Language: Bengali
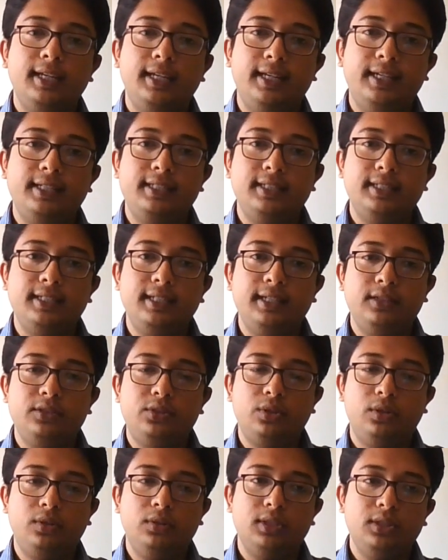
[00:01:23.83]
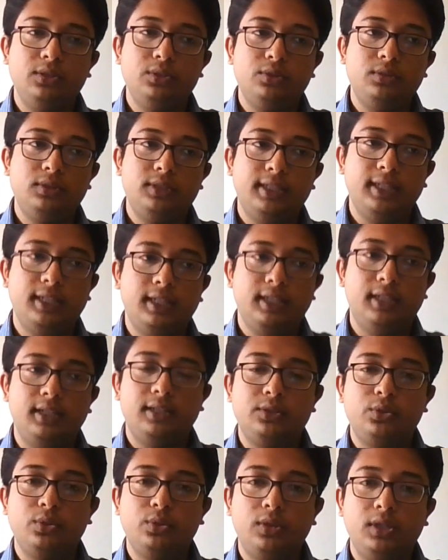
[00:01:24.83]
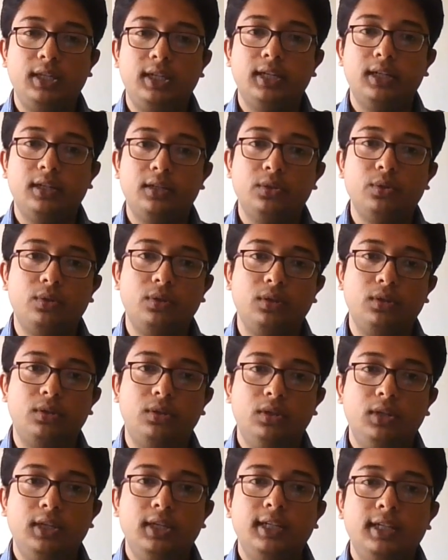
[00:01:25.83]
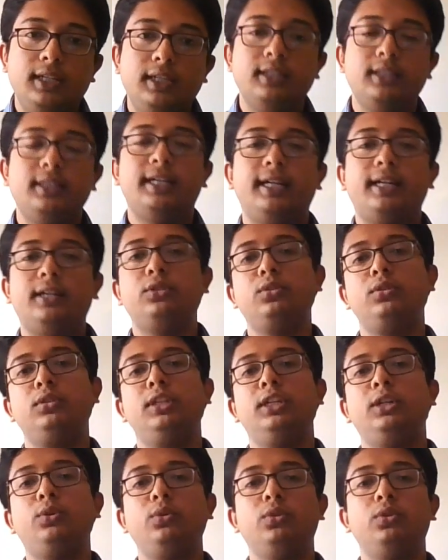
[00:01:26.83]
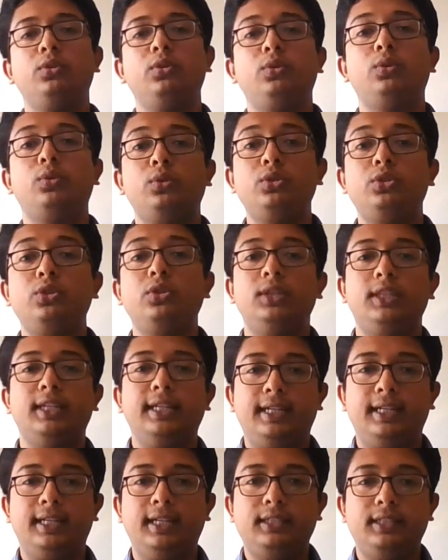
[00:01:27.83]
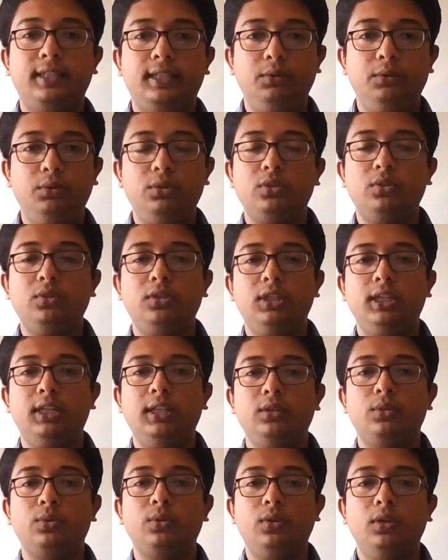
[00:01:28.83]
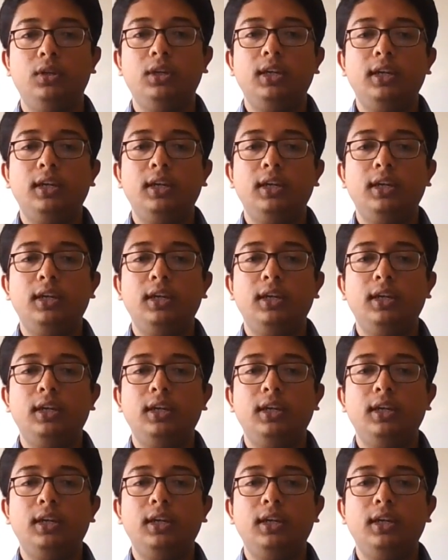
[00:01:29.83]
এই যে যন্ত্রাংশ যেটা জোড়া লাগানো হলো তার যদি কোনো ওজন থাকে সেই ওজনটা কিন্তু